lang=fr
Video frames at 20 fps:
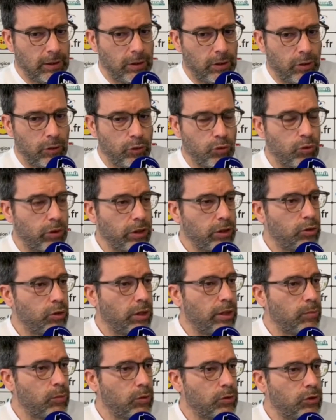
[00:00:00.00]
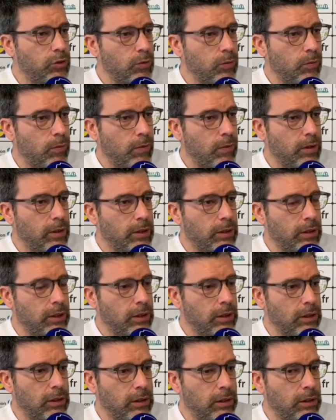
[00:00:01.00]
nourrit que de l'émotion, et
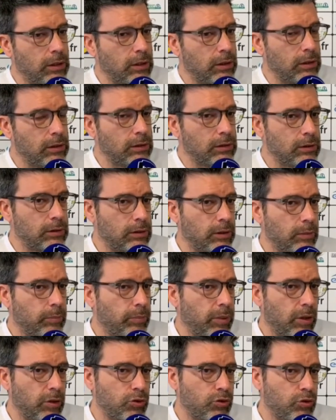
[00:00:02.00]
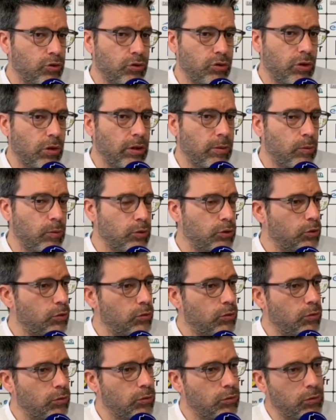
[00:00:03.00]
ce n'est pas juste dans l'émotion
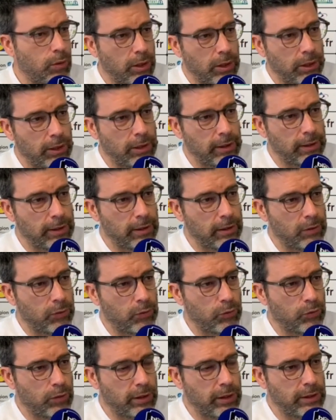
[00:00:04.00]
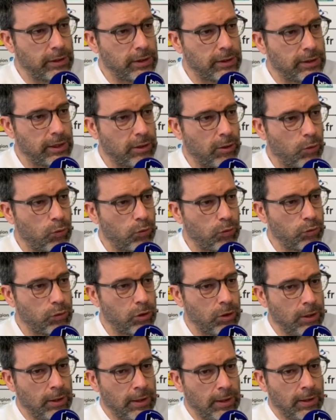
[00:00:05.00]
qu'on doit, qu'on doit gagner cette rencontre.
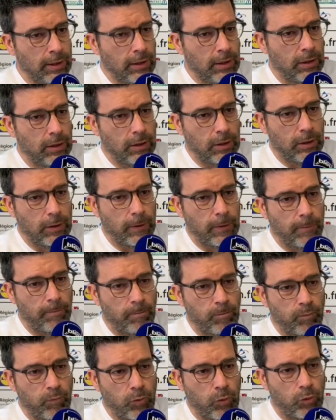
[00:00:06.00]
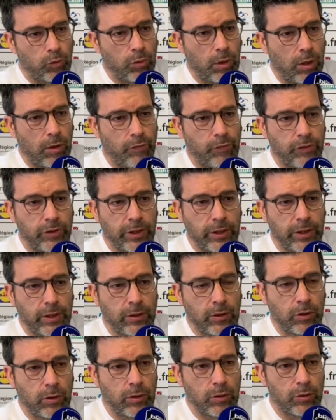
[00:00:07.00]
on doit affiner
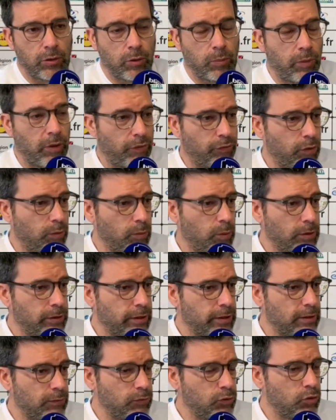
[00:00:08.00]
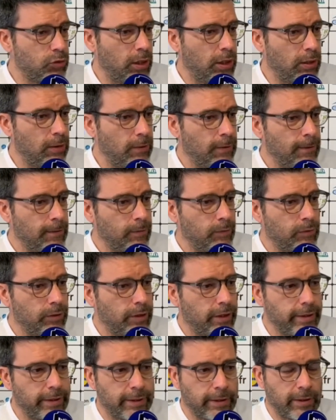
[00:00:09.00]
nos, performances individuelles. On a
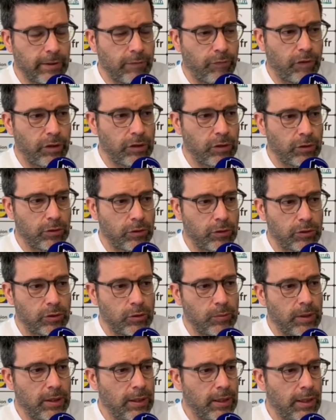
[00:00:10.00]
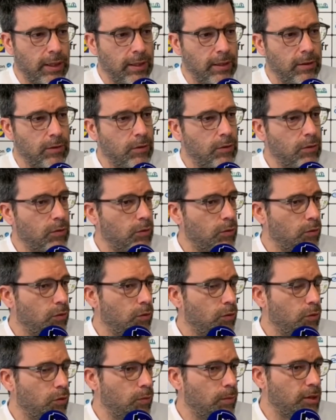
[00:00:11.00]
été défaillant dans ce domaine-là
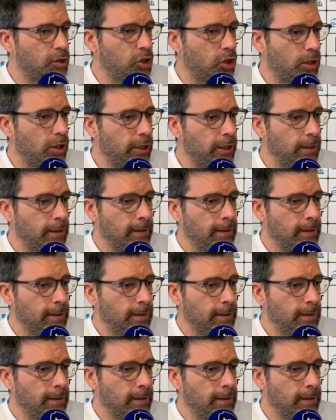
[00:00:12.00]
au, match aller.